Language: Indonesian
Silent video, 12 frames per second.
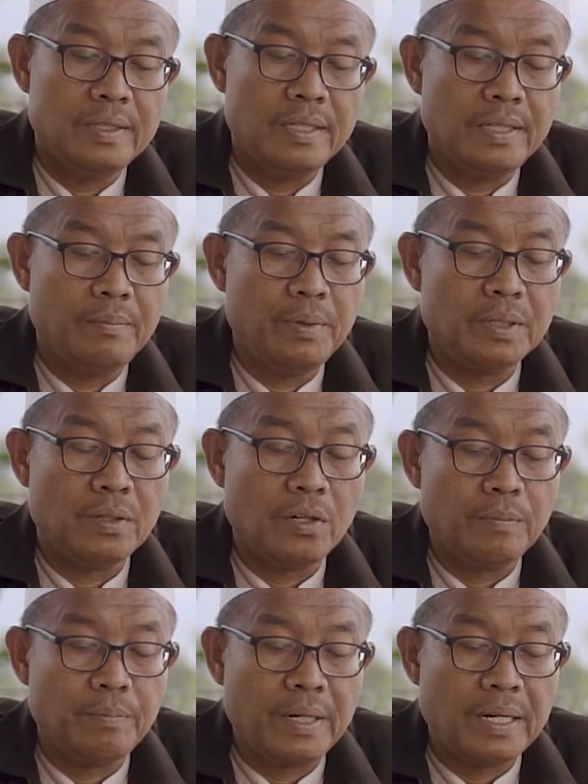Jadi
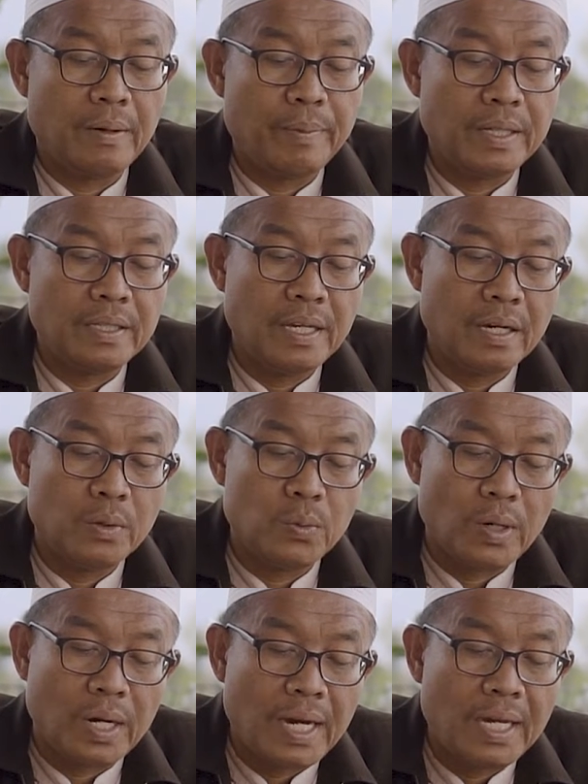menurut pendapat yang
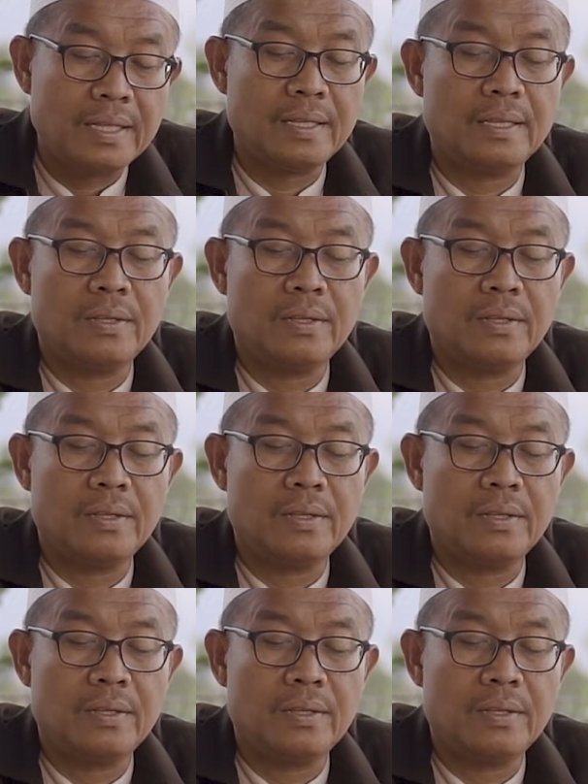kuat,